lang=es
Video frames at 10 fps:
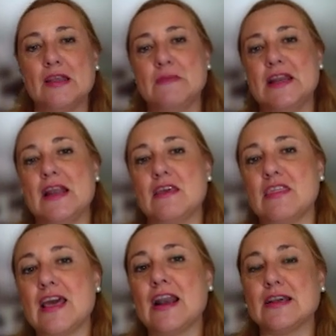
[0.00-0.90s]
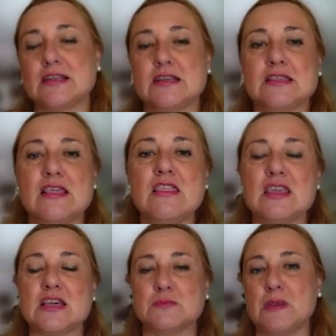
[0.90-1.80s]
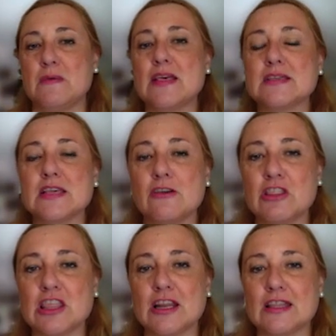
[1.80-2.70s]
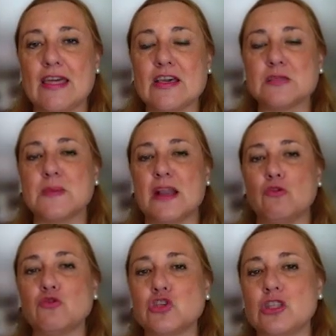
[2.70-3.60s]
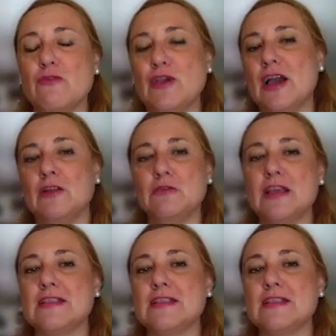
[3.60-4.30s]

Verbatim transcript: criminalizar las residencias privadas y concertadas para justificar una